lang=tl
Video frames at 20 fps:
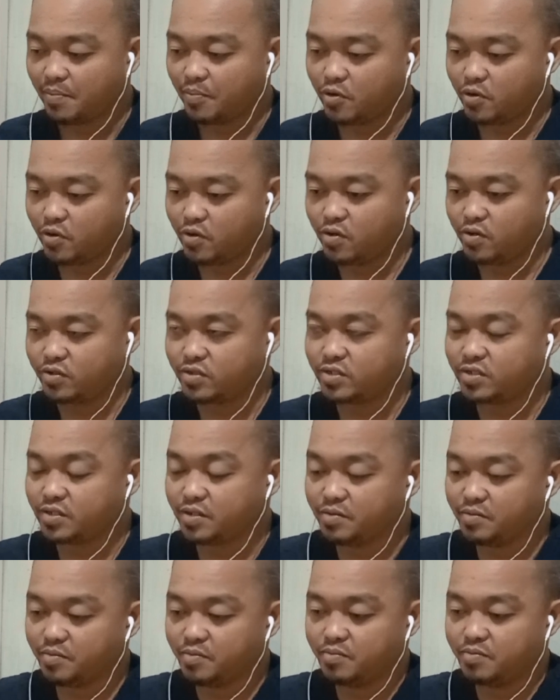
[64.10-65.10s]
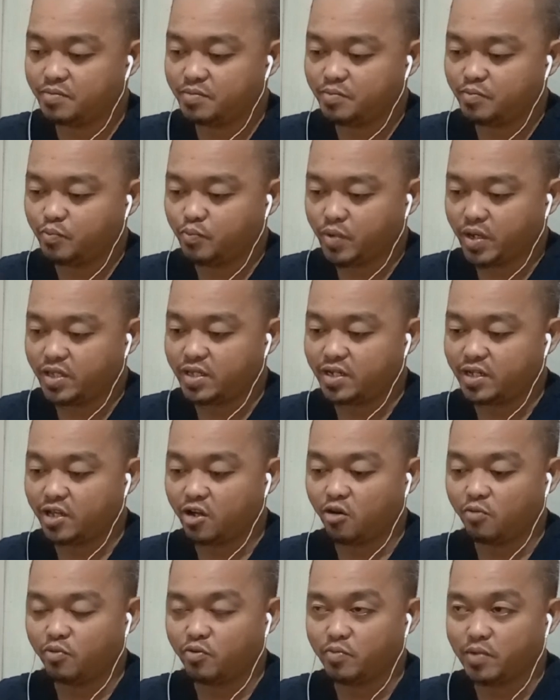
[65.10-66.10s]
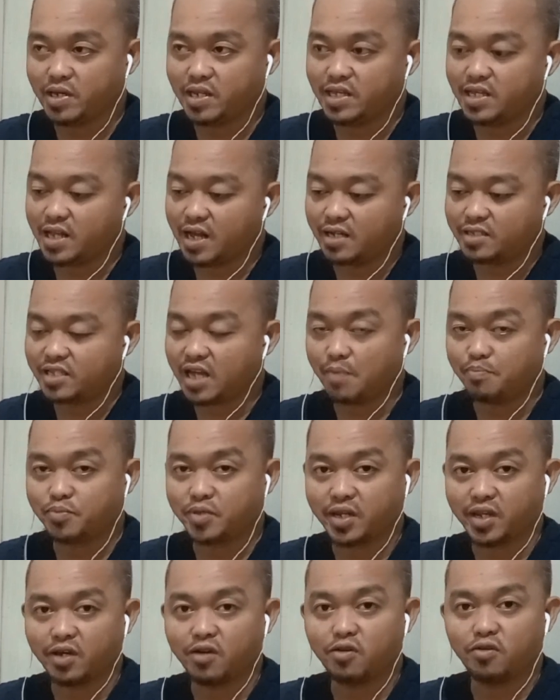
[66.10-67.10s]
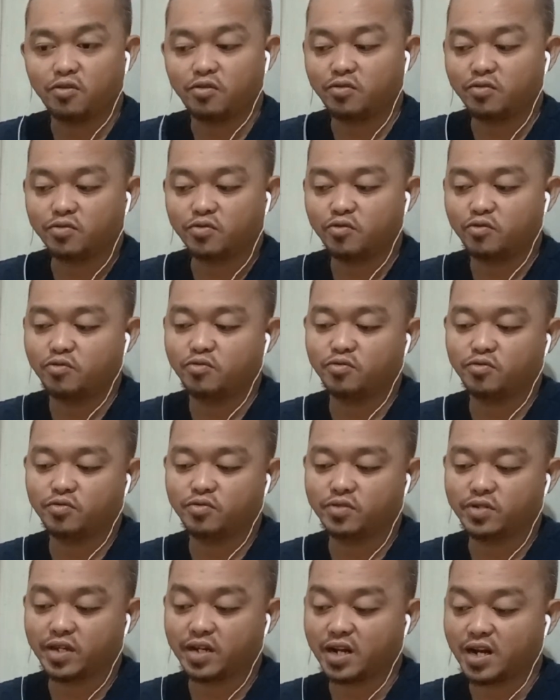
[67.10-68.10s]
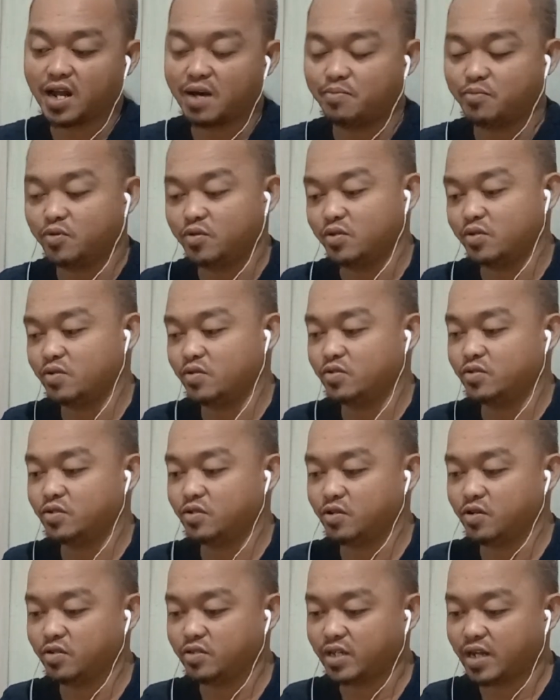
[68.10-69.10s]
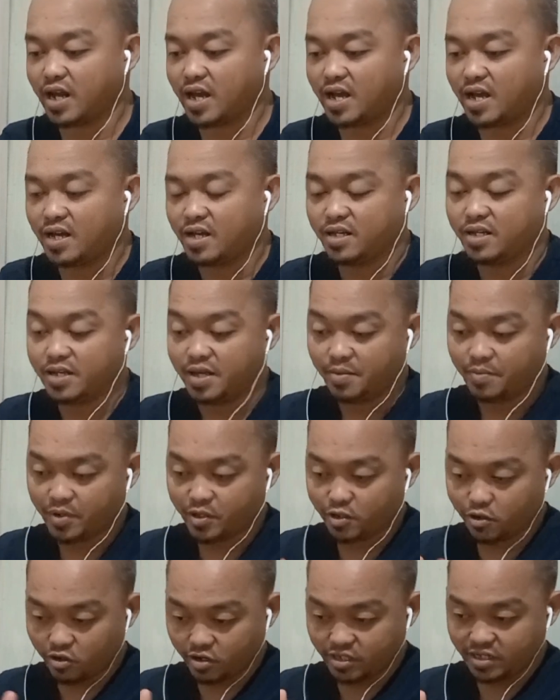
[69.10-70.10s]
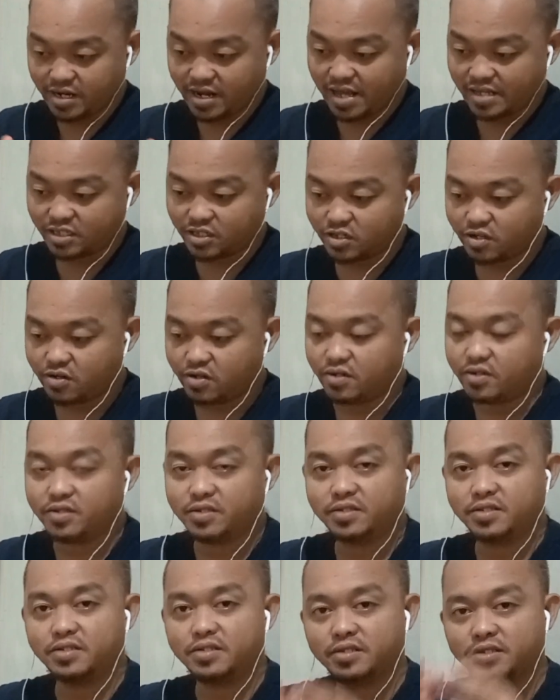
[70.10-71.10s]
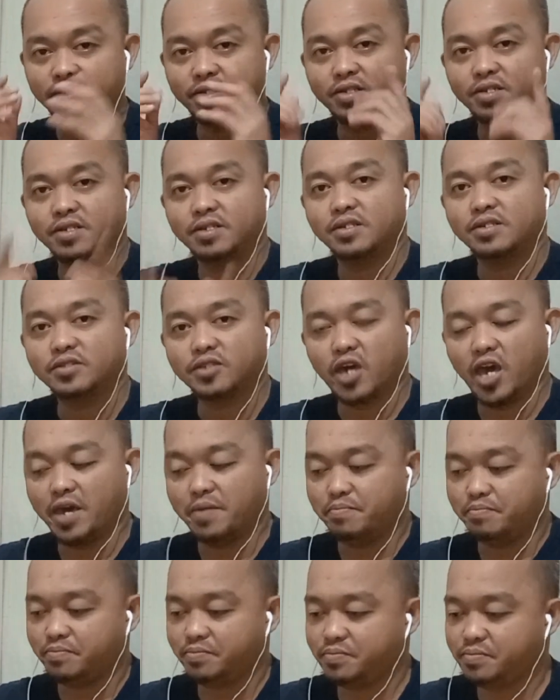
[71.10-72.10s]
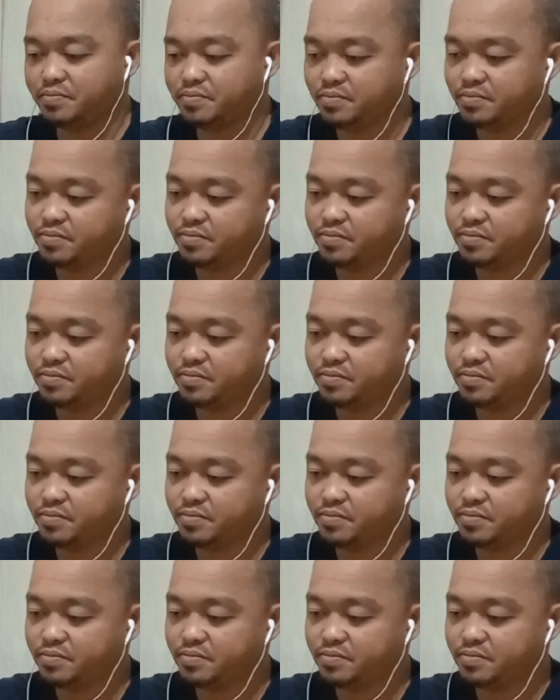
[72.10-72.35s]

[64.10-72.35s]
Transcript: Tapos, pwede rin ako pumili ng top 3 ko kung irarumble ko. So, tara! Panoorin na natin to. Game.